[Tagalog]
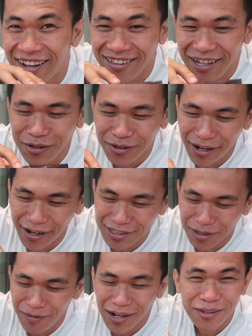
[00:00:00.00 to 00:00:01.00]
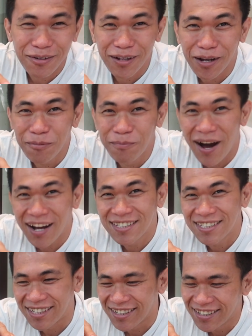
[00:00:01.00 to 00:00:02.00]
Dito talaga sa McDo
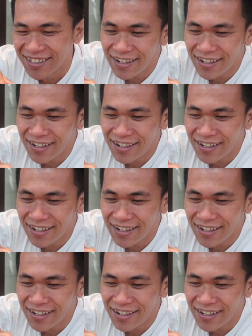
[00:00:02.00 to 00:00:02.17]
nag-unboxing.